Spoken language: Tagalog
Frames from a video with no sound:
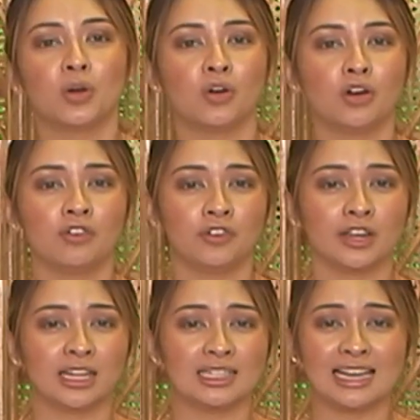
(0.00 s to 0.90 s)
ako for
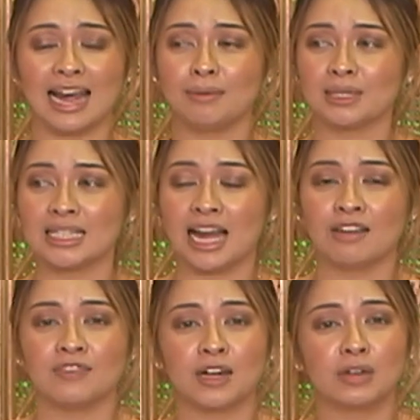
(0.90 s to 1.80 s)
the times na
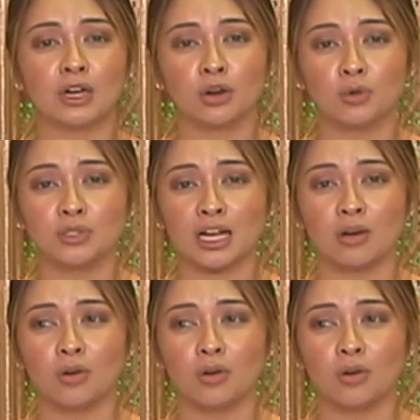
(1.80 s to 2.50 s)
very close up